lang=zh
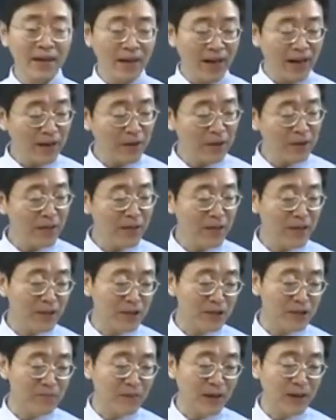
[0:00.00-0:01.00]
还有一个
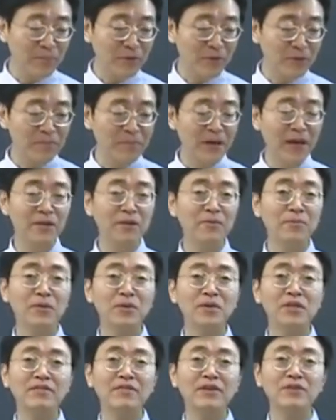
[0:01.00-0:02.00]
也是把某人派到某
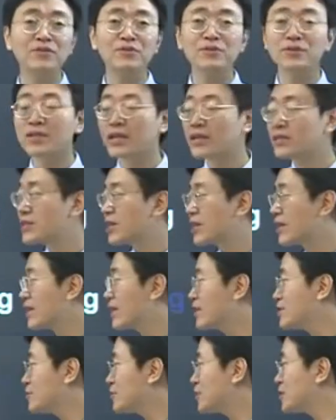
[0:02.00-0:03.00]
个地方去，但是这个
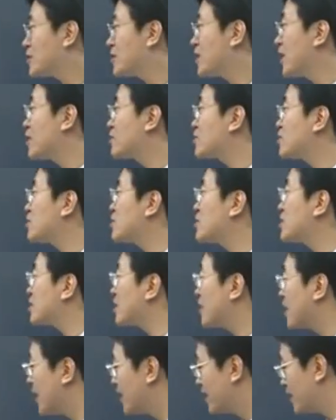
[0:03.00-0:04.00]
呢就点强制性
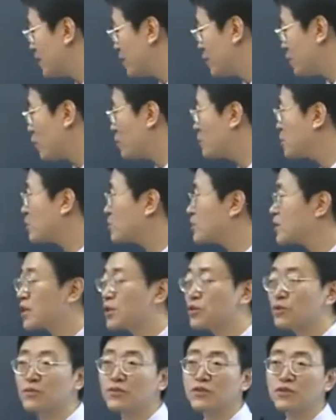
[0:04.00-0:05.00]
的了。我们用这
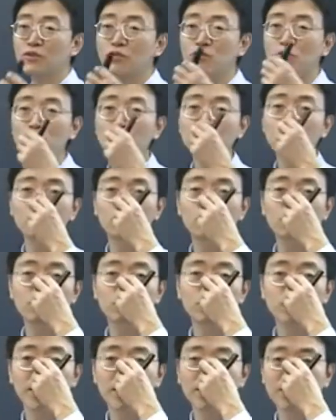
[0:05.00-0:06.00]
个动词，用“运
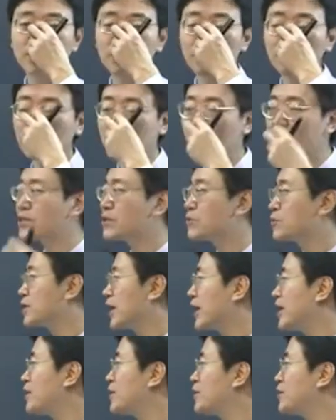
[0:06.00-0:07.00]
输”这个词，我们大声读一
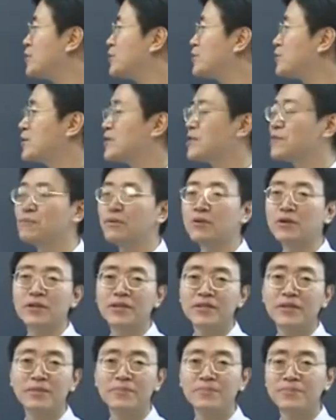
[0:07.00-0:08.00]

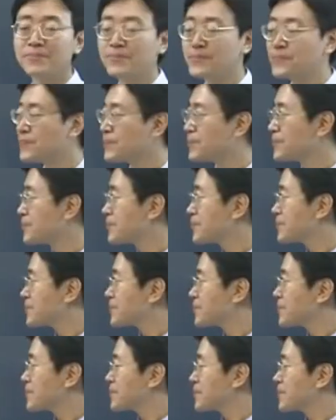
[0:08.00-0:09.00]

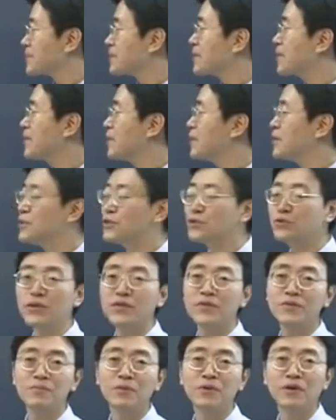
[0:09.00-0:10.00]

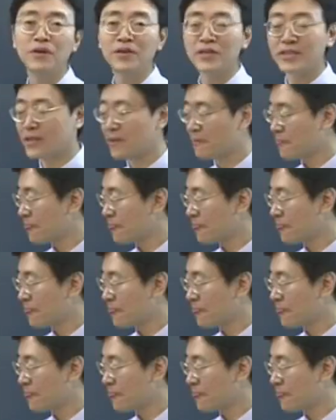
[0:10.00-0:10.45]
下：transport，transport。